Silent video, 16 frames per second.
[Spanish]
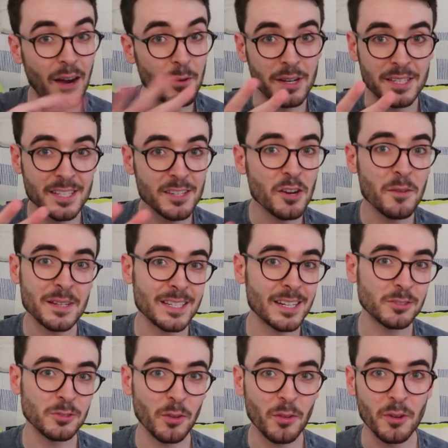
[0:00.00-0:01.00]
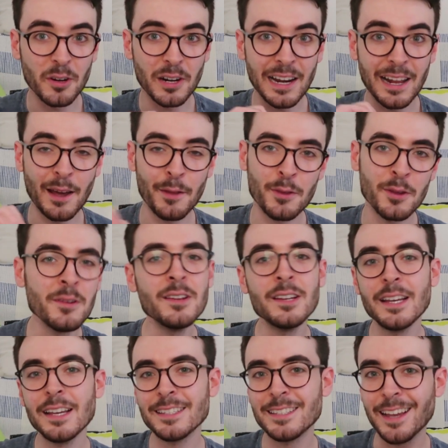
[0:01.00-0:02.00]
Aún así no va a ser todo relajación.
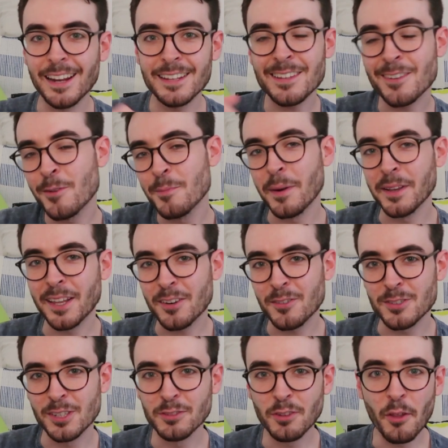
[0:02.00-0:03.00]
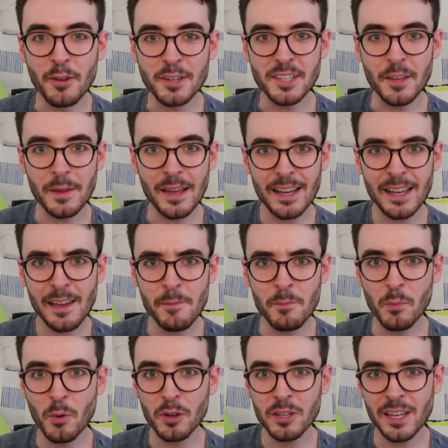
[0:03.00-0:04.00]
Si queréis acompañarnos en todo este viaje,
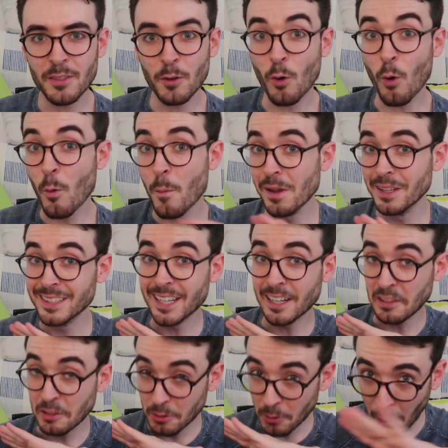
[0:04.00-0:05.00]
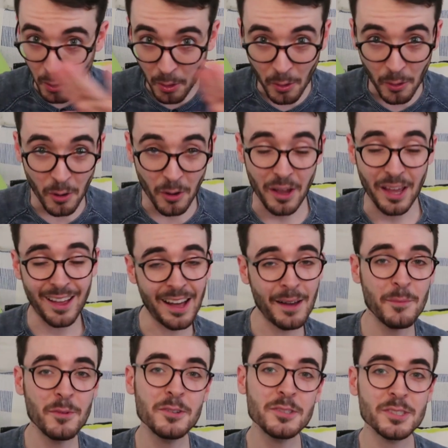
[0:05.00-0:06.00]
voy a documentar todo lo que
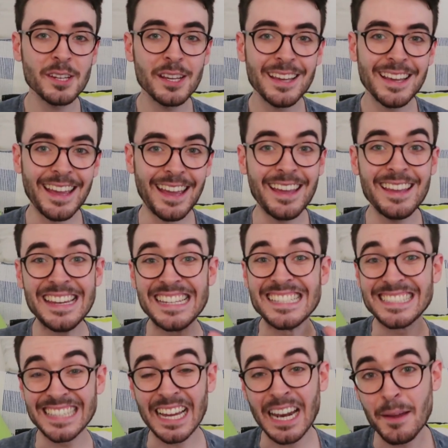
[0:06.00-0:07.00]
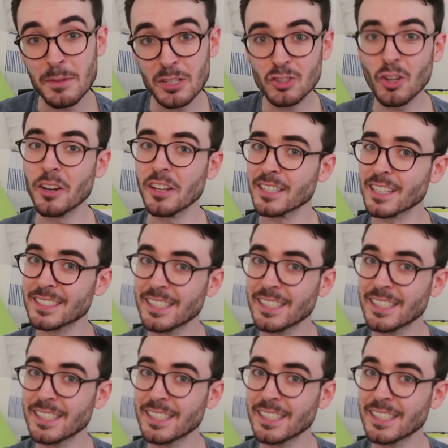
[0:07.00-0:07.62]
hagamos en Instagram Stories.